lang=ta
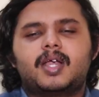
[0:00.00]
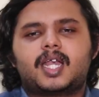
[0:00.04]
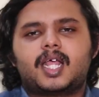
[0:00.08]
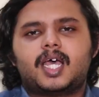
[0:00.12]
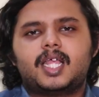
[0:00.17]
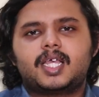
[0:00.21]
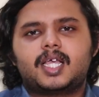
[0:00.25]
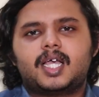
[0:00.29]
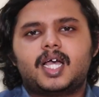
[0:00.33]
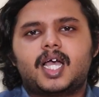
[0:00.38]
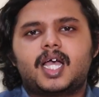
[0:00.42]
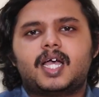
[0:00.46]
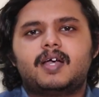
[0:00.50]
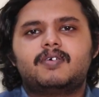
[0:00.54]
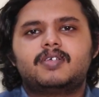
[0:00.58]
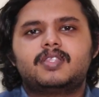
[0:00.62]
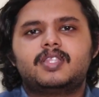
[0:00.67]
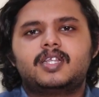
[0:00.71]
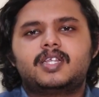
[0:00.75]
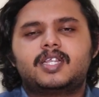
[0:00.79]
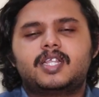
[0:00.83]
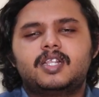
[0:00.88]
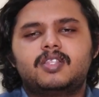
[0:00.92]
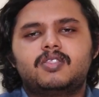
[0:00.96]
பட் அதுக்காக
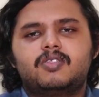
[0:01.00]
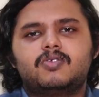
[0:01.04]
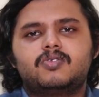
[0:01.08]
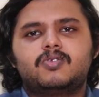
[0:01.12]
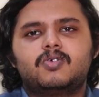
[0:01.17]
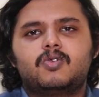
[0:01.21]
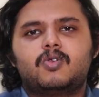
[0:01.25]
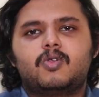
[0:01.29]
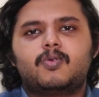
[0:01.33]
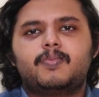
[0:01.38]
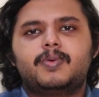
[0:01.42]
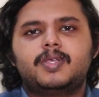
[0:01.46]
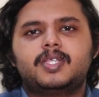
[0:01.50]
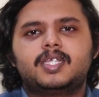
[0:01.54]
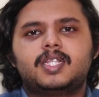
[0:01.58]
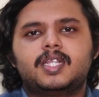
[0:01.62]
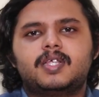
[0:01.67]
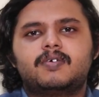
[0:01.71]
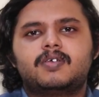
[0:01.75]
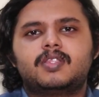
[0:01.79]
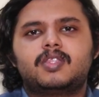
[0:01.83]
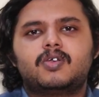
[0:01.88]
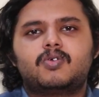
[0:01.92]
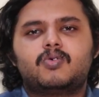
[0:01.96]
வந்து டென் தௌசண்ட்
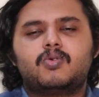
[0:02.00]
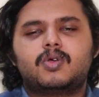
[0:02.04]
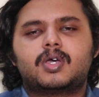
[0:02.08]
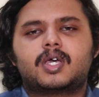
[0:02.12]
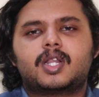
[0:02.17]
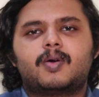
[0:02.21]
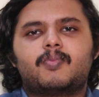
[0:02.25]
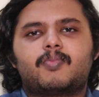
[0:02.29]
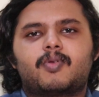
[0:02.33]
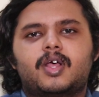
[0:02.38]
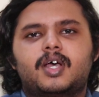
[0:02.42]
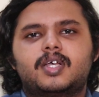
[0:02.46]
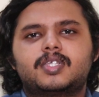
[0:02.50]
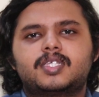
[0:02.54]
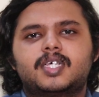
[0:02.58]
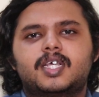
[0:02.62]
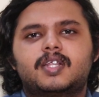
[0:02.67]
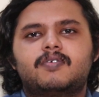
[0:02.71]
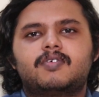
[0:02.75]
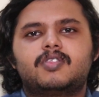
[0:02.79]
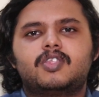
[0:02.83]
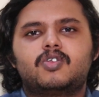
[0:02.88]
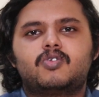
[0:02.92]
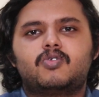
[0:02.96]
ருபீஸில் வந்து கொடுக்குற
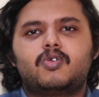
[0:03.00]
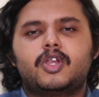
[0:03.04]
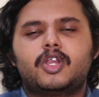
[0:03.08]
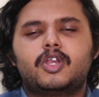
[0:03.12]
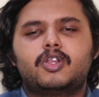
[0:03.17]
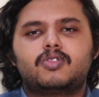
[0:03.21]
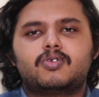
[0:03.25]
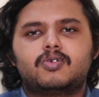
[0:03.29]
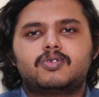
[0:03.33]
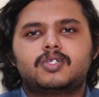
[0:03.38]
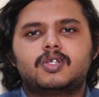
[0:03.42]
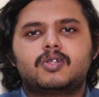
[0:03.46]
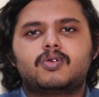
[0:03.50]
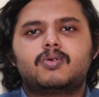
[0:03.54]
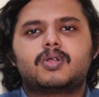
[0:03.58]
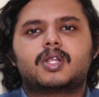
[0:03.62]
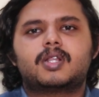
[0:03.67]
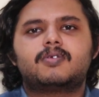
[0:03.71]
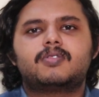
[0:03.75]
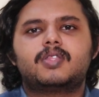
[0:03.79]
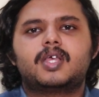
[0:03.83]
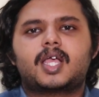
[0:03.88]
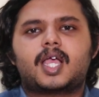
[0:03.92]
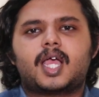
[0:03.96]
ப்ராசரை வந்து டுவெண்ட்டி டூ தௌசண்ட்
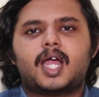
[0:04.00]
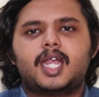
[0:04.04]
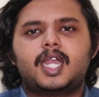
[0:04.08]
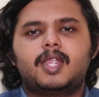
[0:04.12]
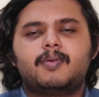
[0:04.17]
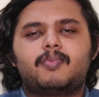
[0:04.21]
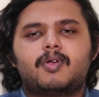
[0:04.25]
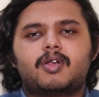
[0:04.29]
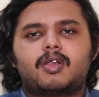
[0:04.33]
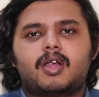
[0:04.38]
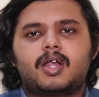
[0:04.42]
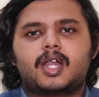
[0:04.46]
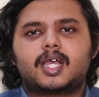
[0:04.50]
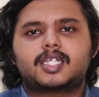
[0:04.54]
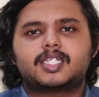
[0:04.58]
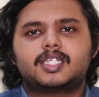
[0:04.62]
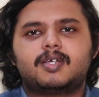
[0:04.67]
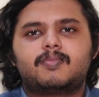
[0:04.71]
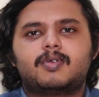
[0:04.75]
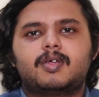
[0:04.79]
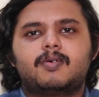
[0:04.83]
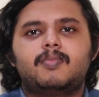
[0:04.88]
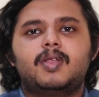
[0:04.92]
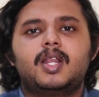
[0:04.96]
கொடுக்குறது வந்து கண்டிப்பாக நாட்
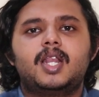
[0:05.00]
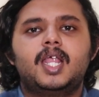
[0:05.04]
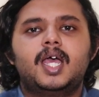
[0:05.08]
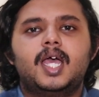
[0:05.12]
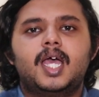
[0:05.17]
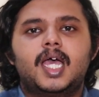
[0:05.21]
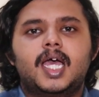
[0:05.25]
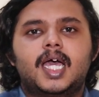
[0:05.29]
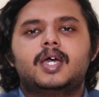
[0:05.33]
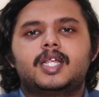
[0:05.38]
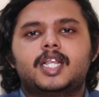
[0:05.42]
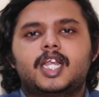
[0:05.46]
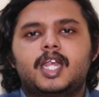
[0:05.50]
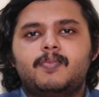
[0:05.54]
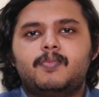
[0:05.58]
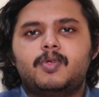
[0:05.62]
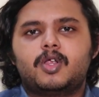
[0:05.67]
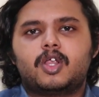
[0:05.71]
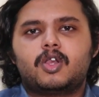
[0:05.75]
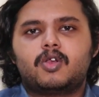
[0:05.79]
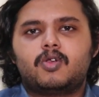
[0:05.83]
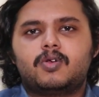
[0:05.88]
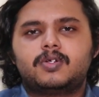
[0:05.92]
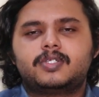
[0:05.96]
அக்செப்டபுள்
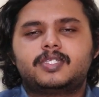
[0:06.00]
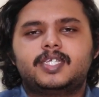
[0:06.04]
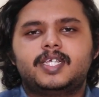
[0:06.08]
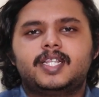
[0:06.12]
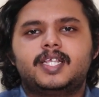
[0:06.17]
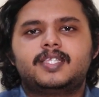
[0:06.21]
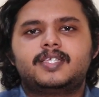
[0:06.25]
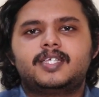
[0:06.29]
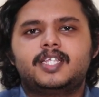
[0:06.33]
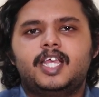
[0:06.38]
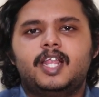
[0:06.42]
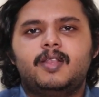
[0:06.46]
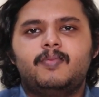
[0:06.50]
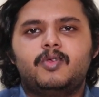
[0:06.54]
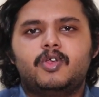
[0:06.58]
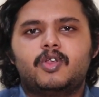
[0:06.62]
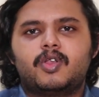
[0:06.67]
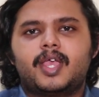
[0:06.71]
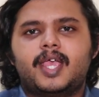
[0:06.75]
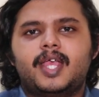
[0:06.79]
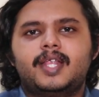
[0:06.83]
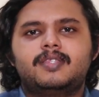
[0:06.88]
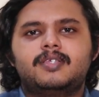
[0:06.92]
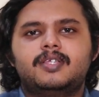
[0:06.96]
ரெட்மியோட நோட் சீரிஸ்
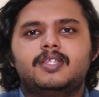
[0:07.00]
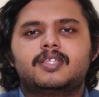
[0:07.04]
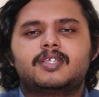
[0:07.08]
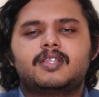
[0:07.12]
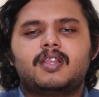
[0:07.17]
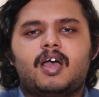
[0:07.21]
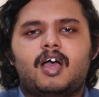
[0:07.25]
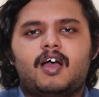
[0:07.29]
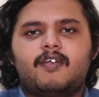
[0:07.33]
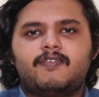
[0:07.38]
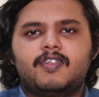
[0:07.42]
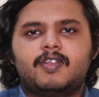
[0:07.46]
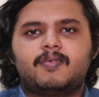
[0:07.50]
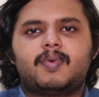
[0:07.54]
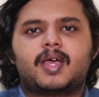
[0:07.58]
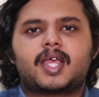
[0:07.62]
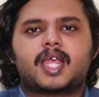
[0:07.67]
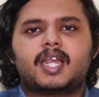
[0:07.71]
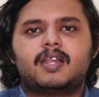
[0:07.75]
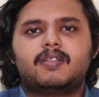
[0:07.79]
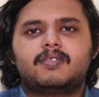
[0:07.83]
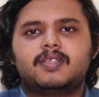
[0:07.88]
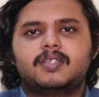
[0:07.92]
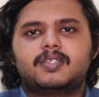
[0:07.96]
ரியல்மியோட எயிட் சீரிஸ்லாம் ஆஃப்லைன்
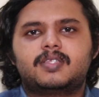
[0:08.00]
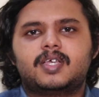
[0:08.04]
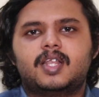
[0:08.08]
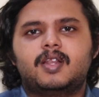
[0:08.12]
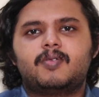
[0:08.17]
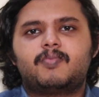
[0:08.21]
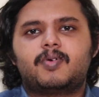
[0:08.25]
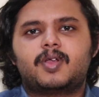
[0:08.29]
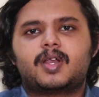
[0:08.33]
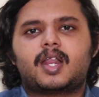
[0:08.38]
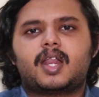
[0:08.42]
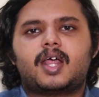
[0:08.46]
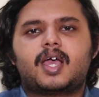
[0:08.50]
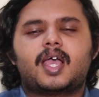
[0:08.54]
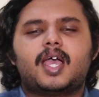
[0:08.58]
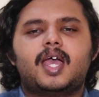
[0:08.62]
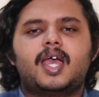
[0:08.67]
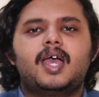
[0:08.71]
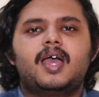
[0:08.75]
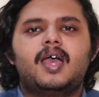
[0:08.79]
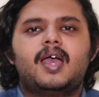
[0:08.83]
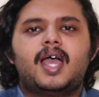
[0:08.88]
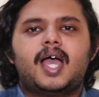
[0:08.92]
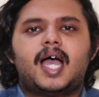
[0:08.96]
மார்க்கெட்டில் வந்து செல் பண்ணுறாங்க
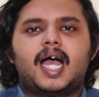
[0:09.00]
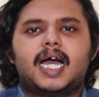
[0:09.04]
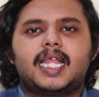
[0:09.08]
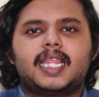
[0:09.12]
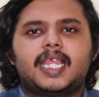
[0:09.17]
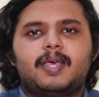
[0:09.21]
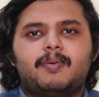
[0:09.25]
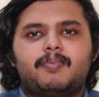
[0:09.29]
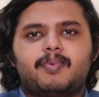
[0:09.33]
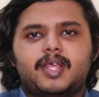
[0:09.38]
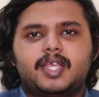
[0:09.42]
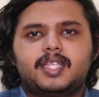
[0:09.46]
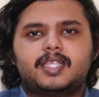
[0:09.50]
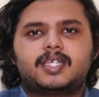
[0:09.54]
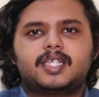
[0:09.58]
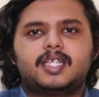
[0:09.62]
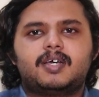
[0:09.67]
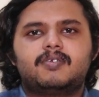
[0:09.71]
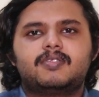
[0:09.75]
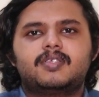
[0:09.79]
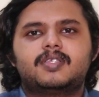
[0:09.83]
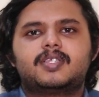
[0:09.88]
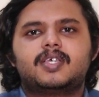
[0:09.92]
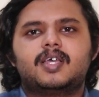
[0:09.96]
அதே
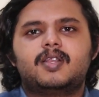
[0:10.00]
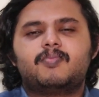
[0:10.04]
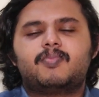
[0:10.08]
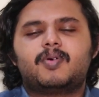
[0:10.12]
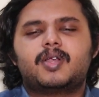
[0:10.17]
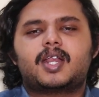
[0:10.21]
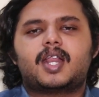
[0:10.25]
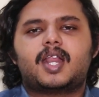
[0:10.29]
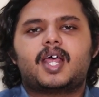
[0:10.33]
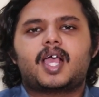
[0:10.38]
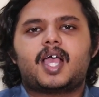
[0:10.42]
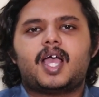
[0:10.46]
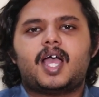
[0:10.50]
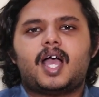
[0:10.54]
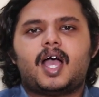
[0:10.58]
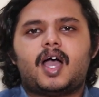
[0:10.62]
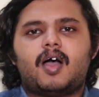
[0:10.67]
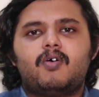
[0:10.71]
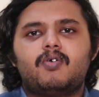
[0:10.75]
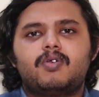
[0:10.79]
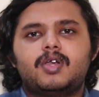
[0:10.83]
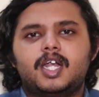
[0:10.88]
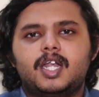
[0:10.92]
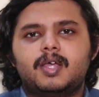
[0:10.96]
ப்ரைஸ்க்கு தான் வந்து செல் பண்ணுறாங்க
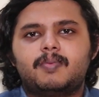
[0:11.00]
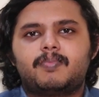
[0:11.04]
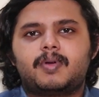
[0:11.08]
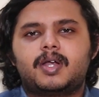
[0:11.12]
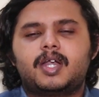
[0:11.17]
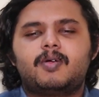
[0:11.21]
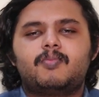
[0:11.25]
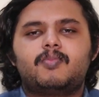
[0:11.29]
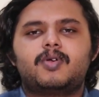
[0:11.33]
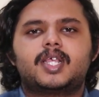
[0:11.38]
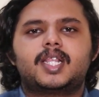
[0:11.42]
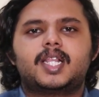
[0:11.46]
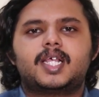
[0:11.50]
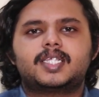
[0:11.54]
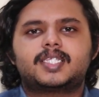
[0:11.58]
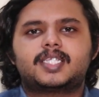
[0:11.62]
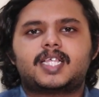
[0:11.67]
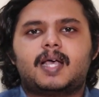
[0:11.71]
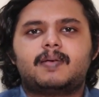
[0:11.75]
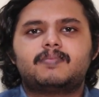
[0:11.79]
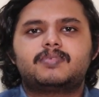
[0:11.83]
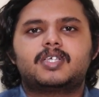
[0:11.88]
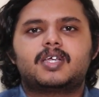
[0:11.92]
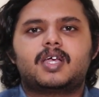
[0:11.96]
அவங்களால பண்ண முடியுதுன்னா
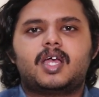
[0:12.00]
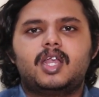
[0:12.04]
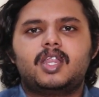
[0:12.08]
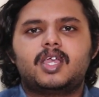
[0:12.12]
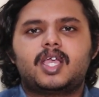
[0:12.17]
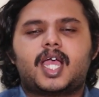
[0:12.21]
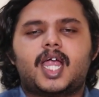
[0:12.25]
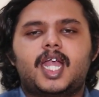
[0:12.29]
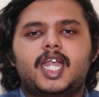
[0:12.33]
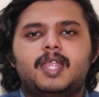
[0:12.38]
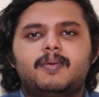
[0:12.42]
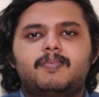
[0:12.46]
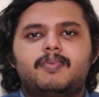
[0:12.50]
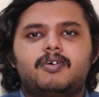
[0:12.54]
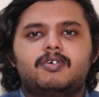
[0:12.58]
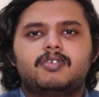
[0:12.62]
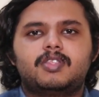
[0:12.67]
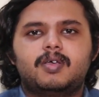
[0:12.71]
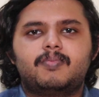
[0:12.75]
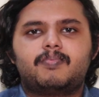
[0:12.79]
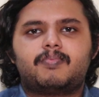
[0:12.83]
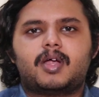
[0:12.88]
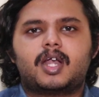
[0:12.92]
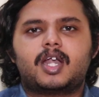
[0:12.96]
சாம்சங்காலையும்
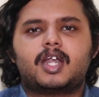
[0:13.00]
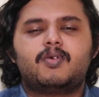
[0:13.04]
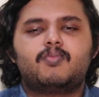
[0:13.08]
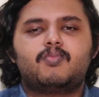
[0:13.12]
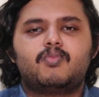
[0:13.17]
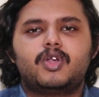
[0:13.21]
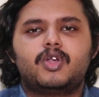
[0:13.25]
கண்டிப்பாக வந்து பண்ண